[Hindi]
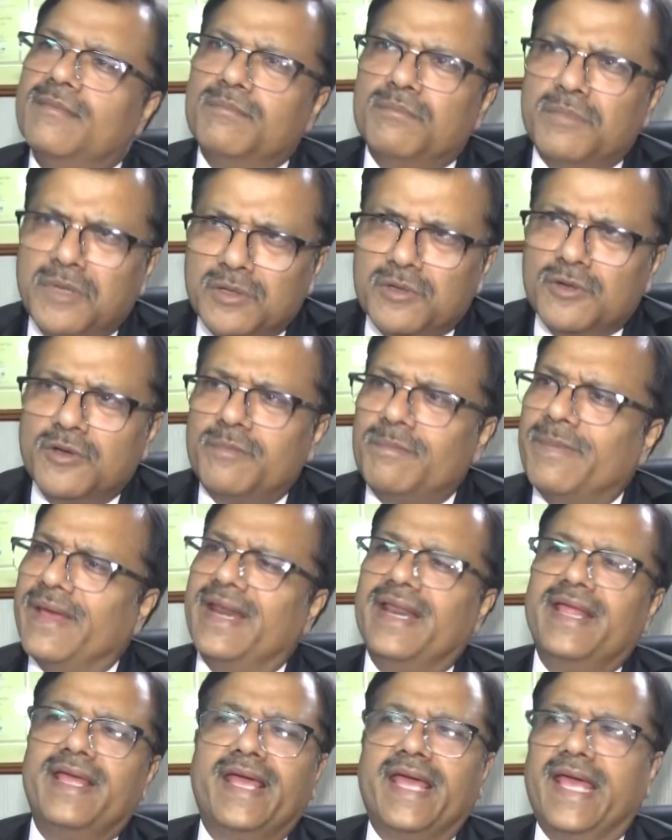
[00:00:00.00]
बिल्कुल
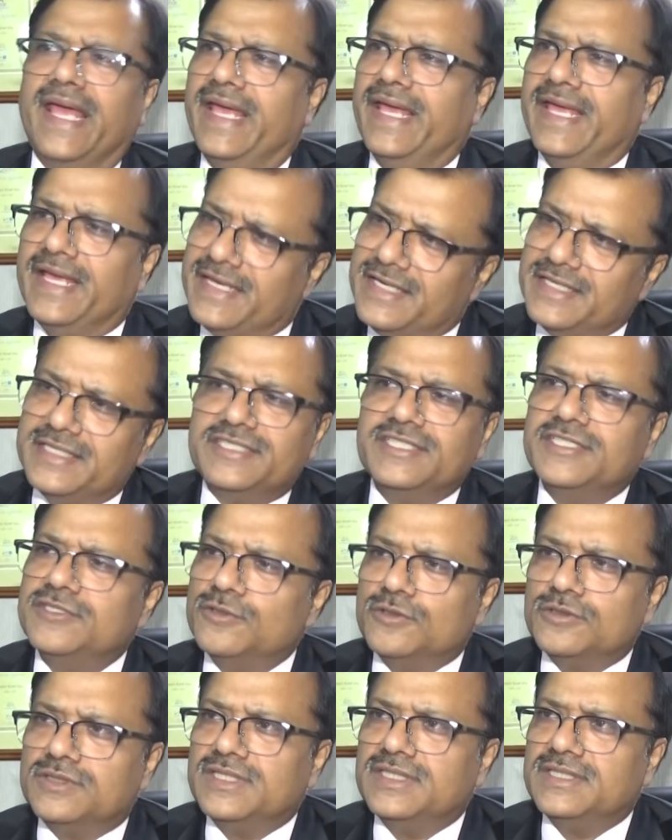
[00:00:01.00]
पहले एक ही चीज़
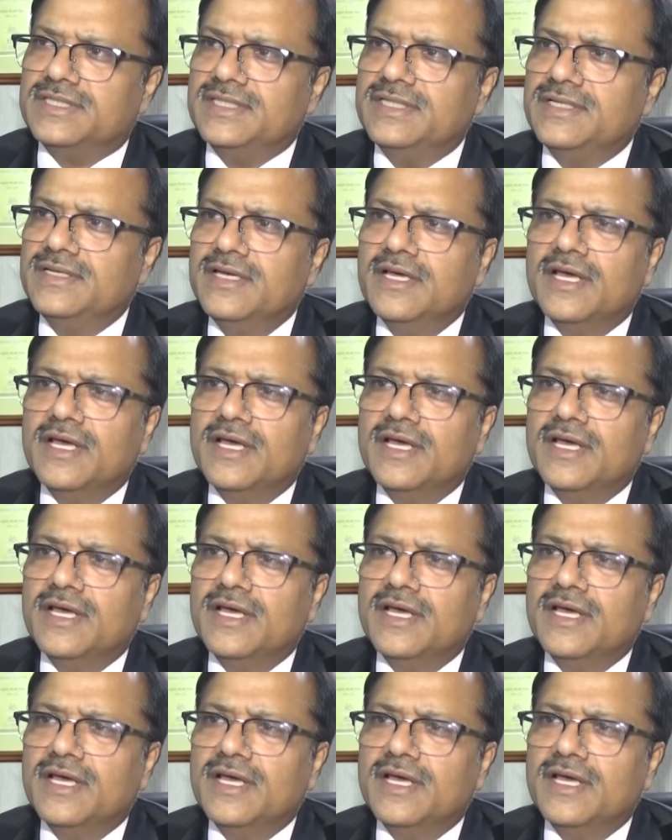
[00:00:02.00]
होती थी